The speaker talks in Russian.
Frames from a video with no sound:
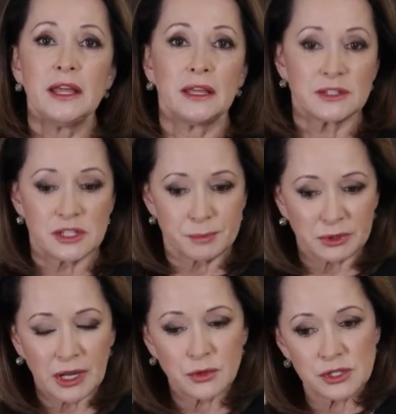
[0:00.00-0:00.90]
И я здесь
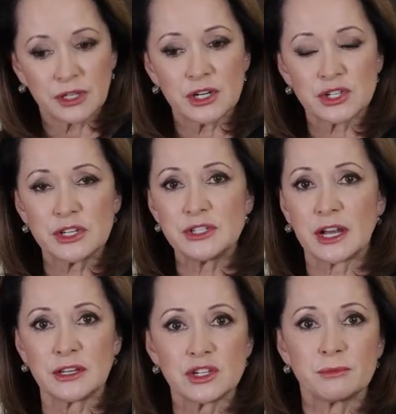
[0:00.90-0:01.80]
пытаюсь их решить, и,
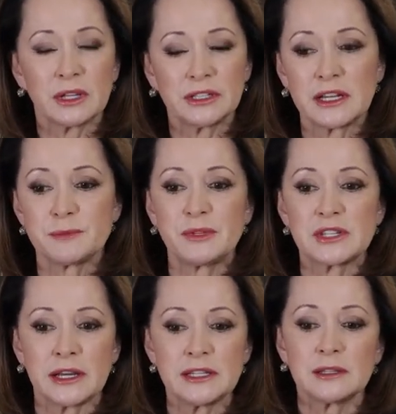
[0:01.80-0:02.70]
конечно, благодаря
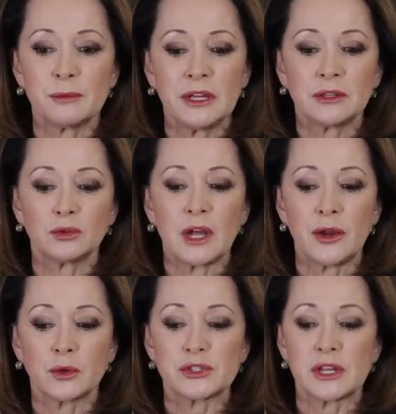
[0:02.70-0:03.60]
специалистам мне это
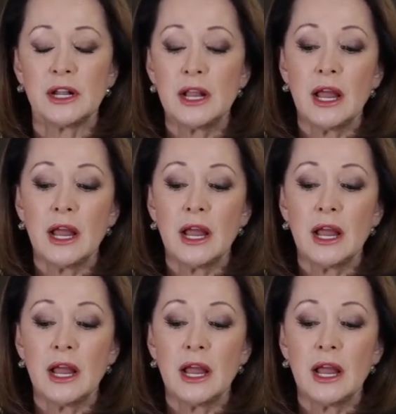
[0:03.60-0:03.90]
удается.